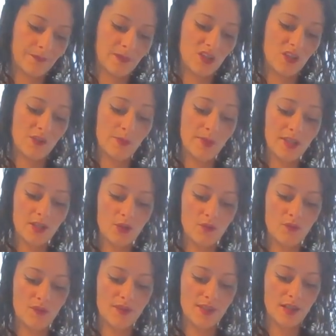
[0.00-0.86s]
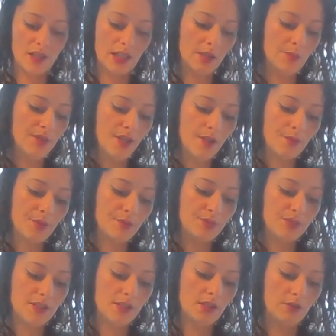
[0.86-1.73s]
J'espère que vous allez bien,
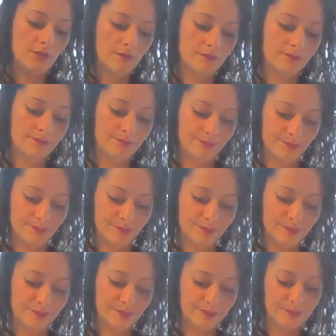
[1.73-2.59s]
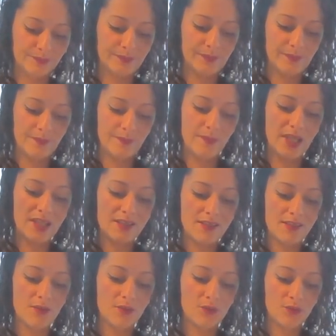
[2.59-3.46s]
mes petits lions.
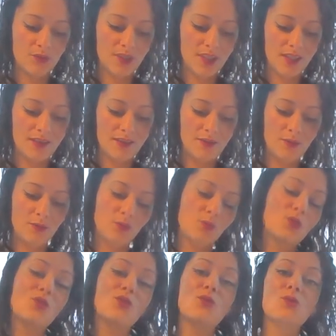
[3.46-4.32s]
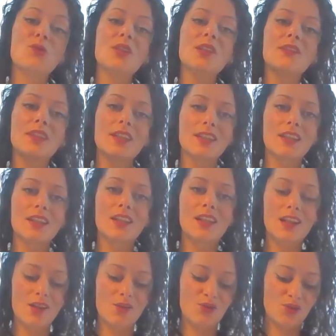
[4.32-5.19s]
Merci en tout cas de me suivre et
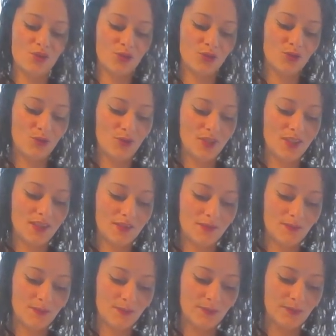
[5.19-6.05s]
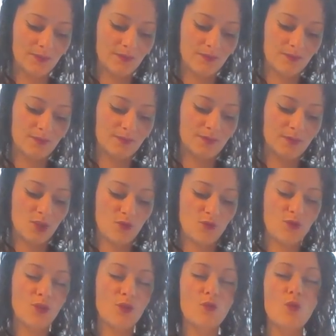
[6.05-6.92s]
d'être là aujourd'hui.
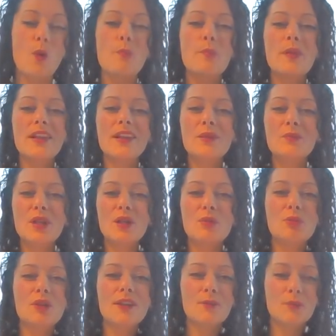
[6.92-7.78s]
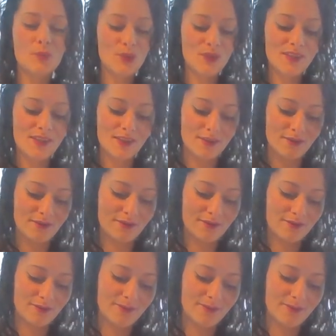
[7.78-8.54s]
Je vous envoie plein, plein, plein de positifs.